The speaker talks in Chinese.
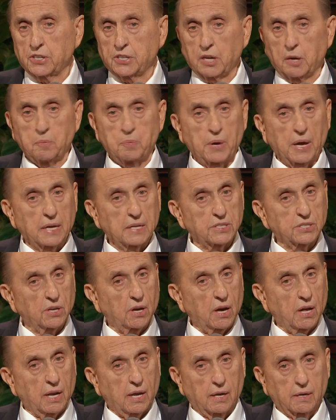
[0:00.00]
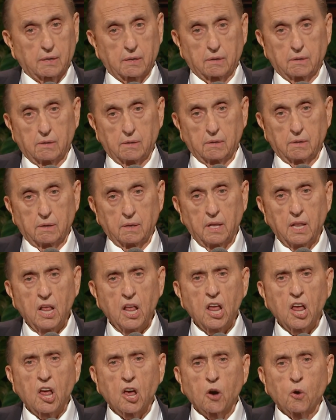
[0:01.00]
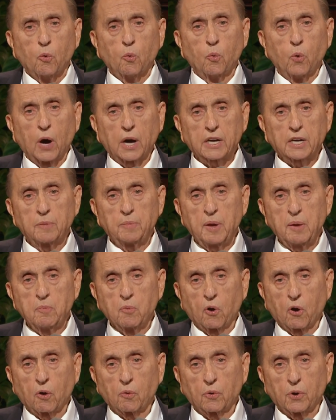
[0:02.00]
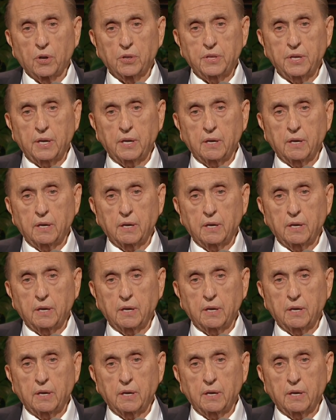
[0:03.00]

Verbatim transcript: 但你们永恒的救恩需要仰仗它。